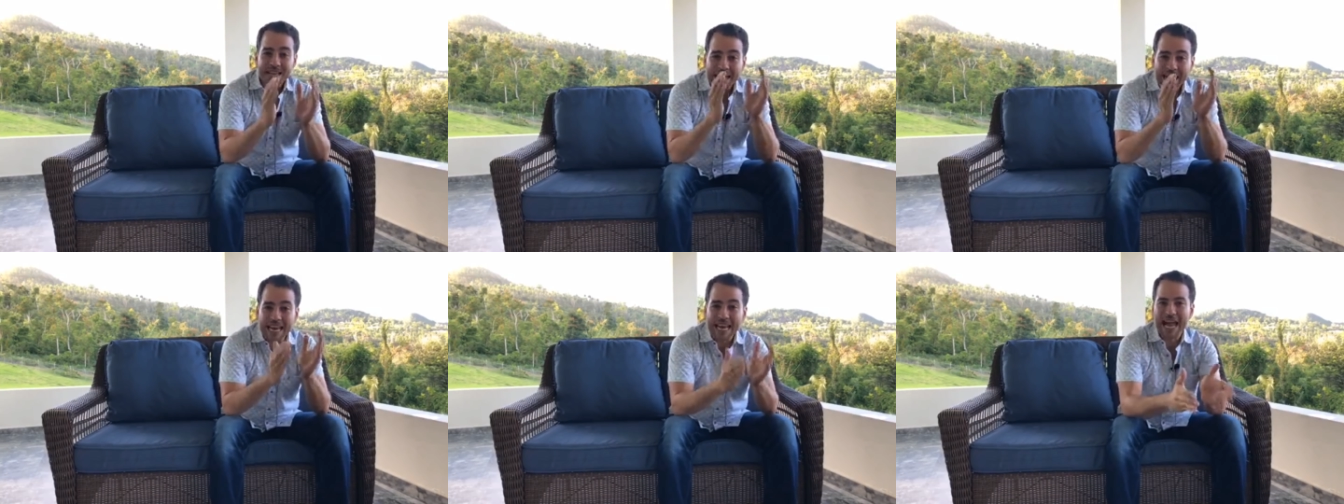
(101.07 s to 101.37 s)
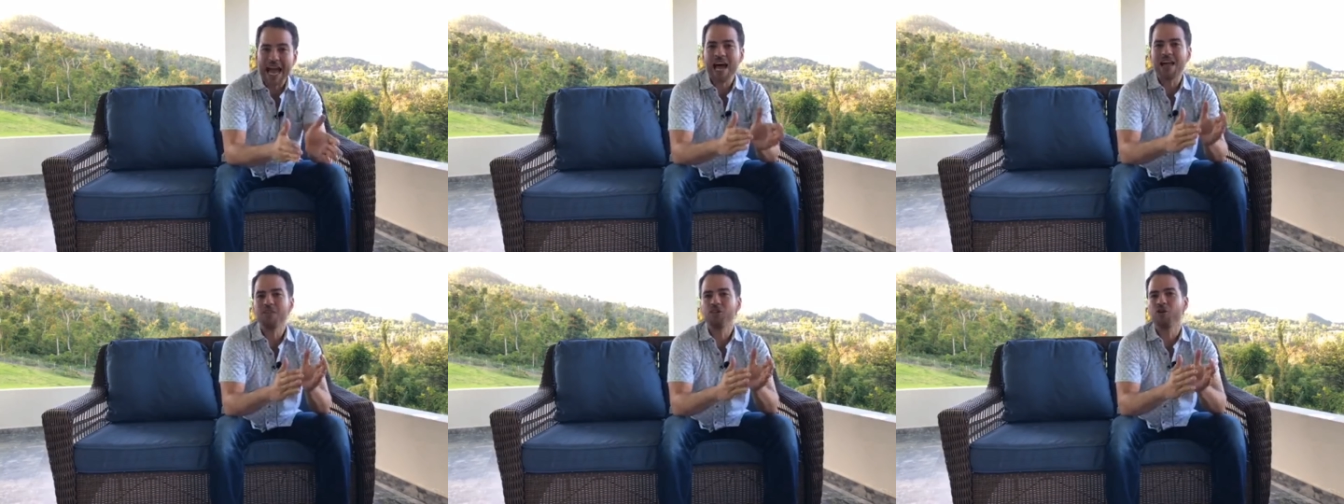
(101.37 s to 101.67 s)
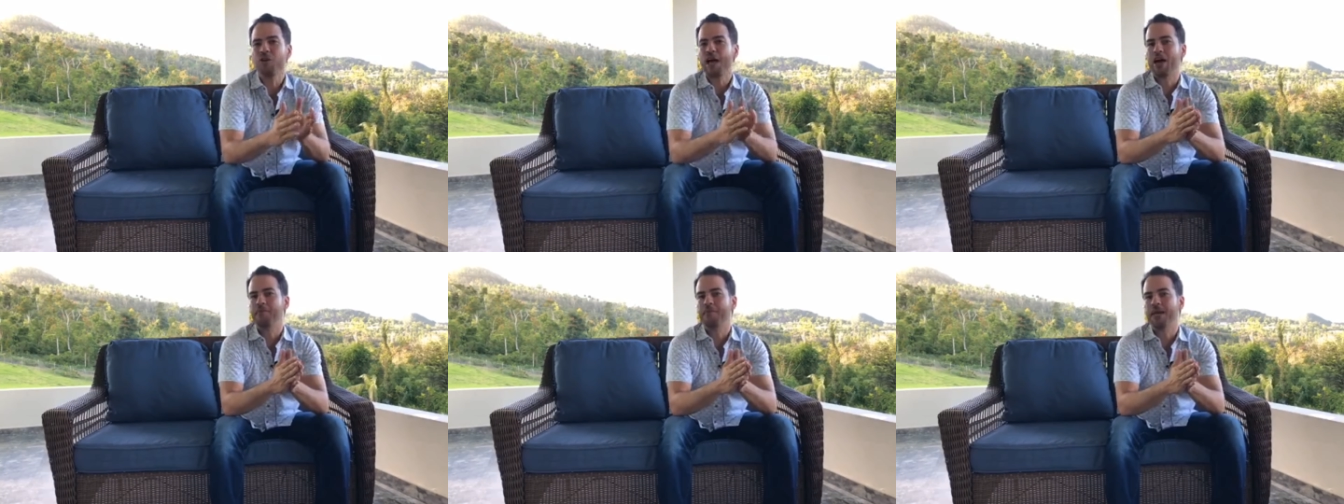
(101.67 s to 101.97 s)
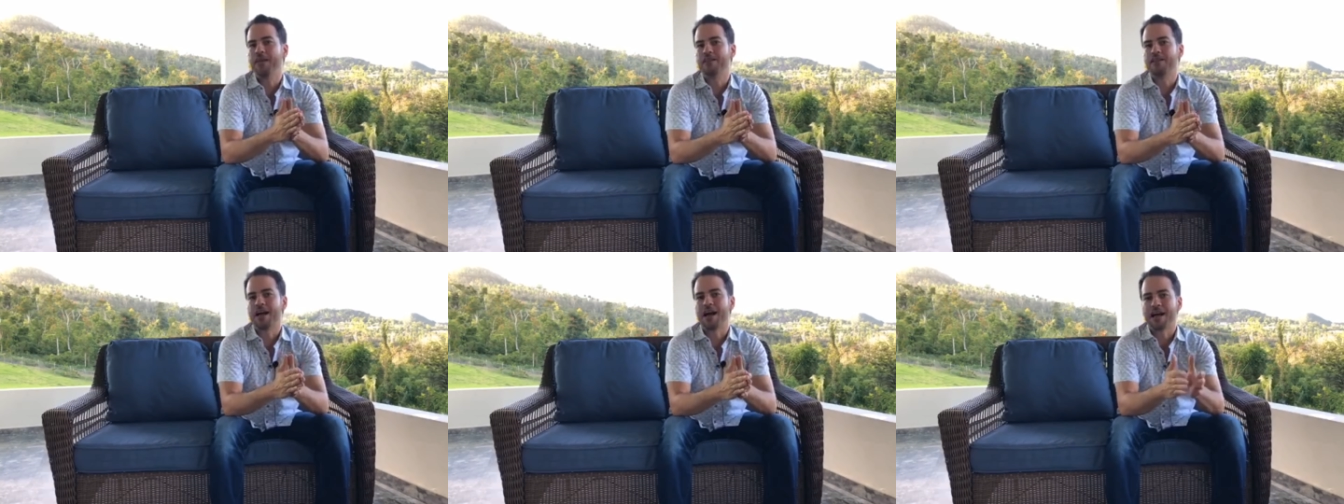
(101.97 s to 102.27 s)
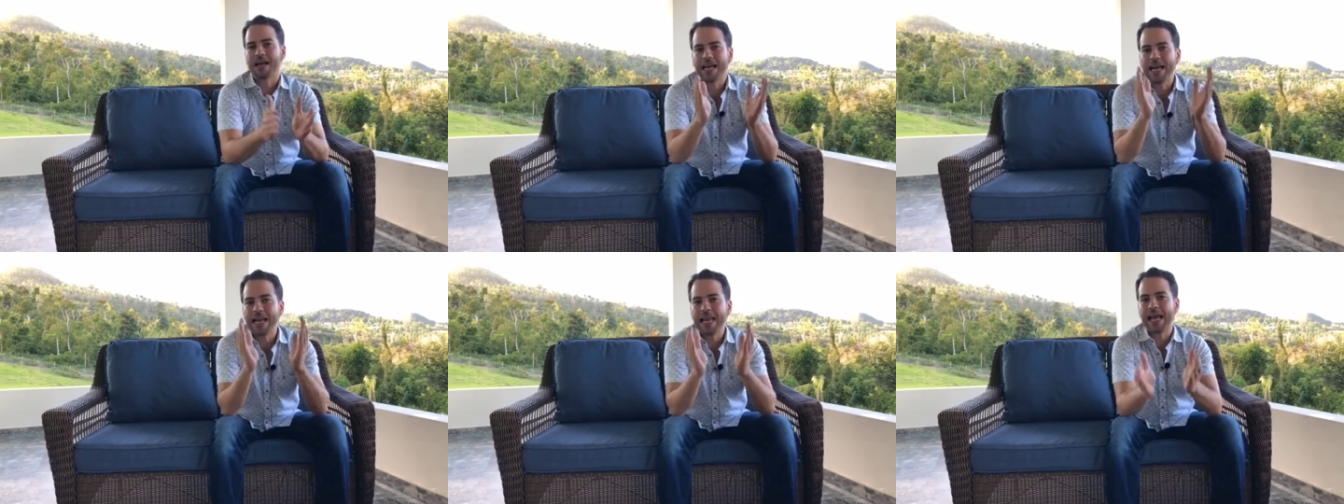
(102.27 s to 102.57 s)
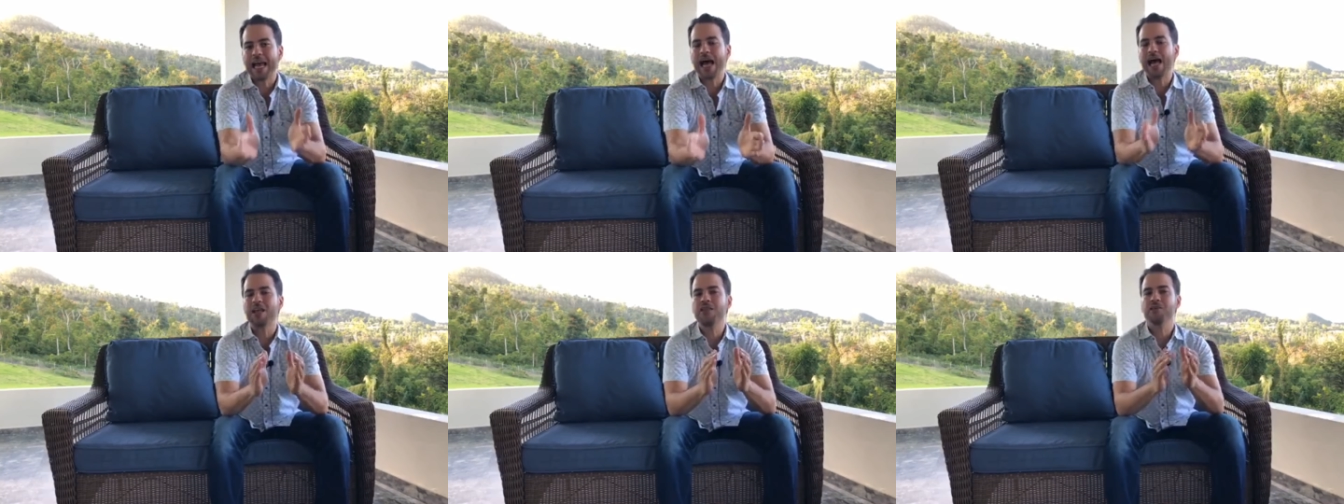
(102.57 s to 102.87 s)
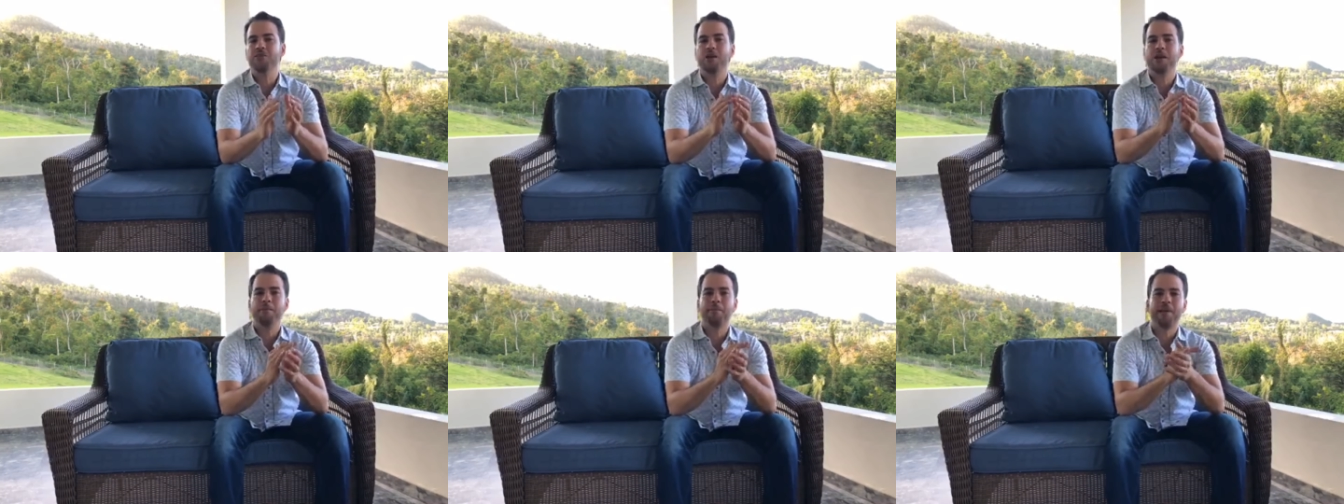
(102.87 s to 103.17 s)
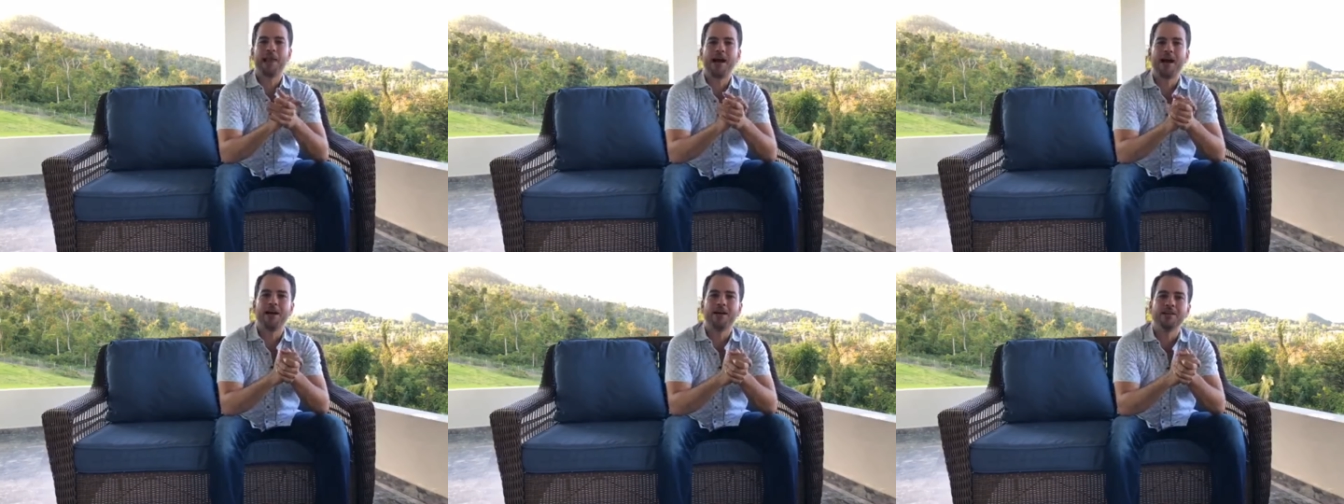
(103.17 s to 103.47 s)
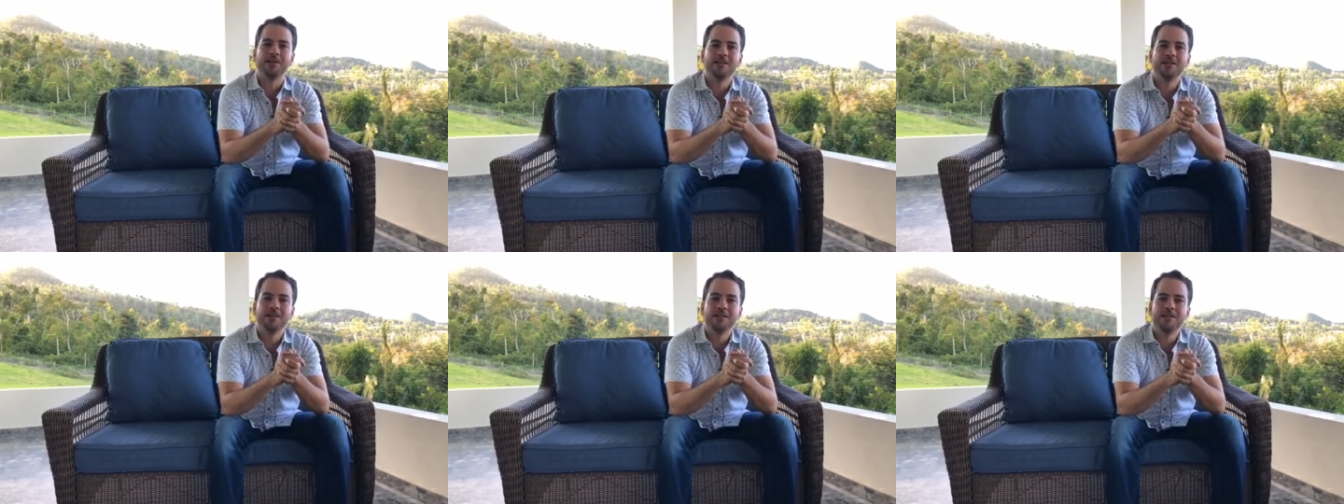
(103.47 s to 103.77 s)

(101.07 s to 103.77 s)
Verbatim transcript: creando la meta, creando el plan.